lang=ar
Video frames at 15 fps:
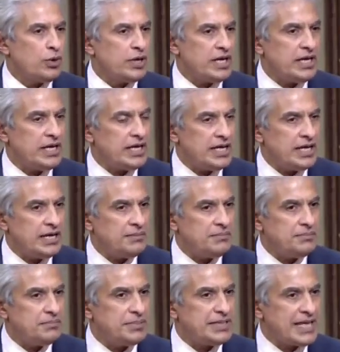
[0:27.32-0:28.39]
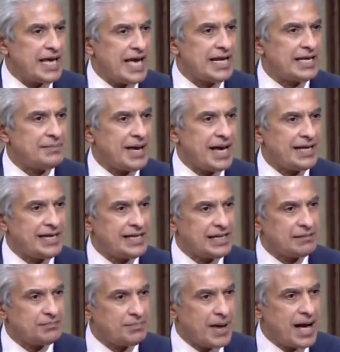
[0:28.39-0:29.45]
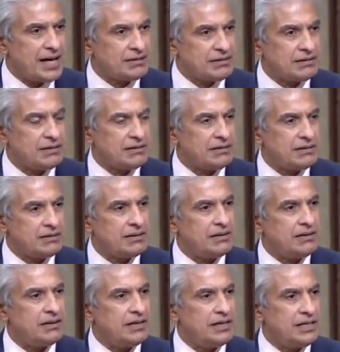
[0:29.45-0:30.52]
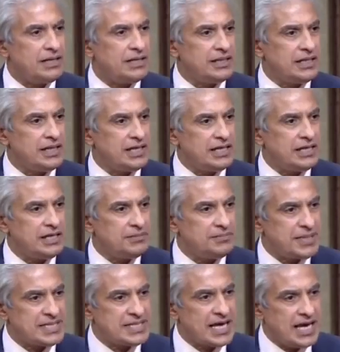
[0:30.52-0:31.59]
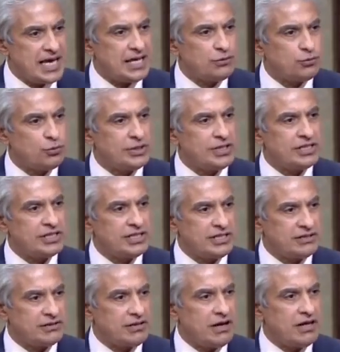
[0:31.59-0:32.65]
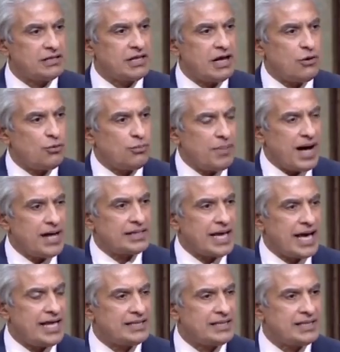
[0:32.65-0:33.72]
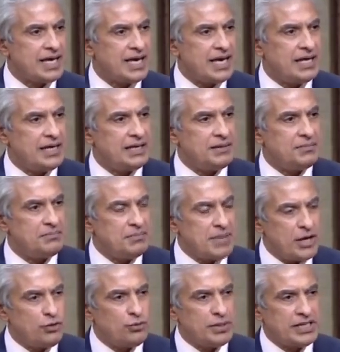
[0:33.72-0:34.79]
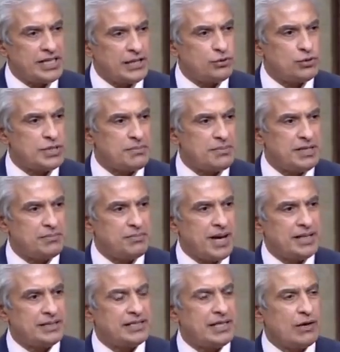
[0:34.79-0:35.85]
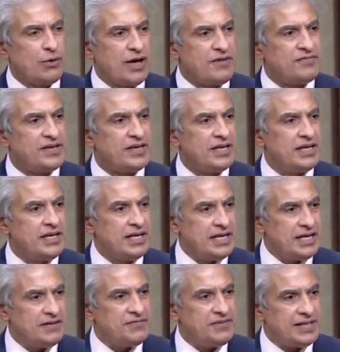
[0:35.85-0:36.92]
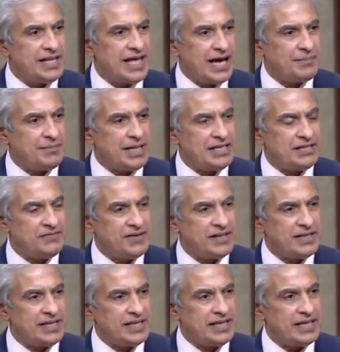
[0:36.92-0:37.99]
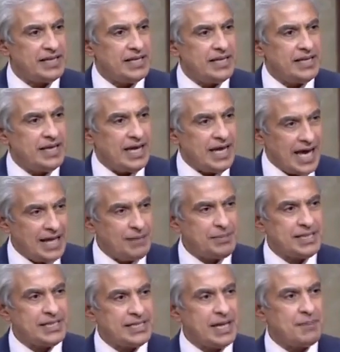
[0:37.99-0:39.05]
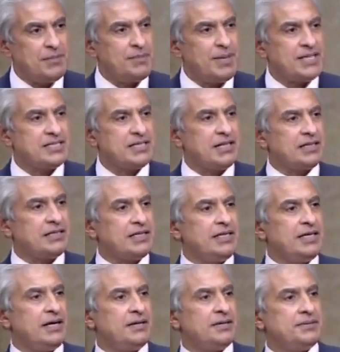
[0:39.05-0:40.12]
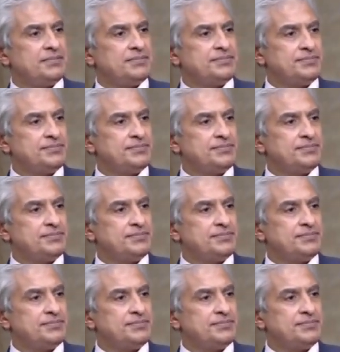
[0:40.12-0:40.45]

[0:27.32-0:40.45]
وبتهاجم احيانا بعض البزاءات والانحطاط او بعض حتى ما يمكن ان يسميه البعض توافه في الاعمال الفنيه هل بتهتم بهذه القضيه